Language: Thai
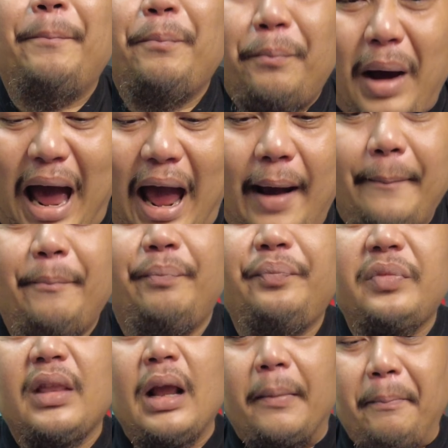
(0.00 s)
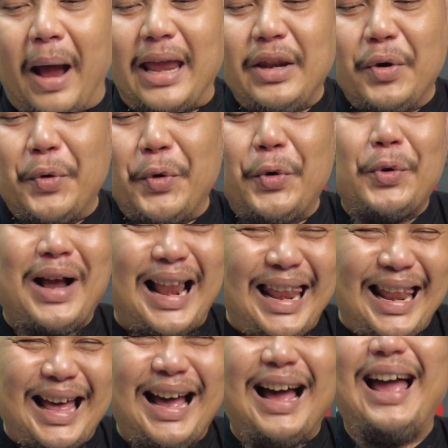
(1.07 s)
ไปไปดูกัน
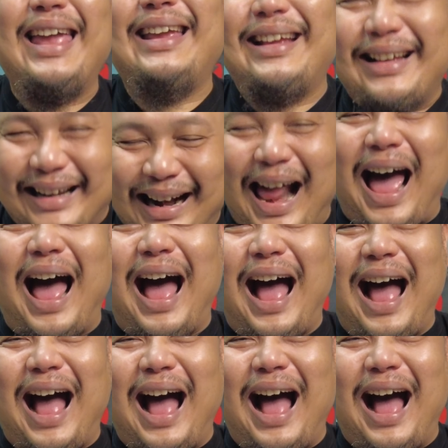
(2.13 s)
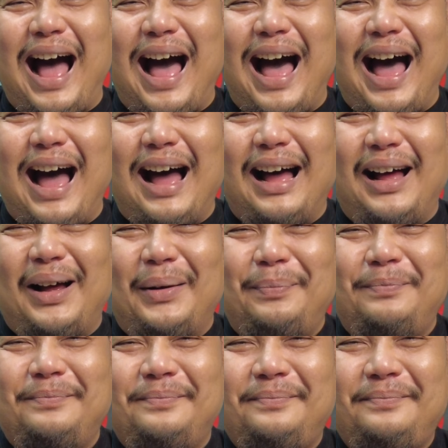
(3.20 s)
เลยครับ